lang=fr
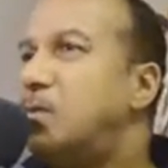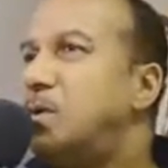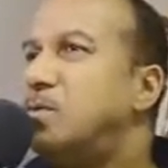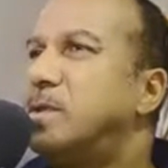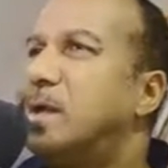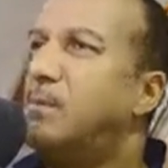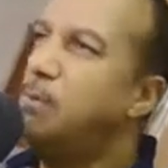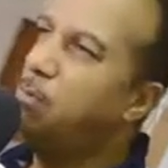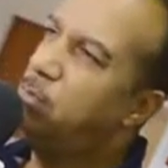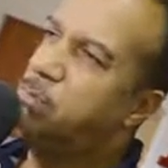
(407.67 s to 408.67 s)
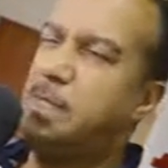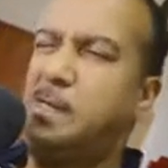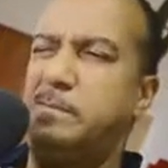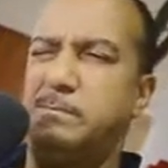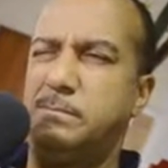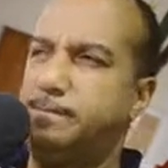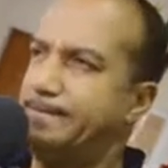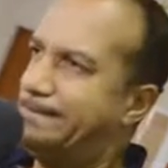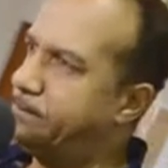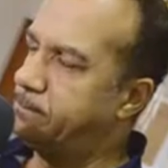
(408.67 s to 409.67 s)
lui nous a un peu tiens, hum,
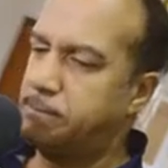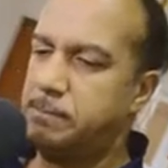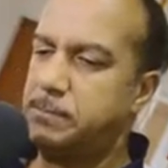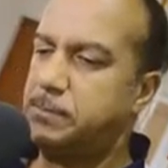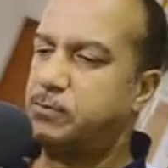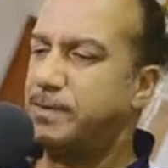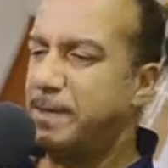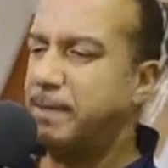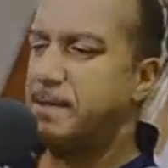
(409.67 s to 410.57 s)
je trouve ça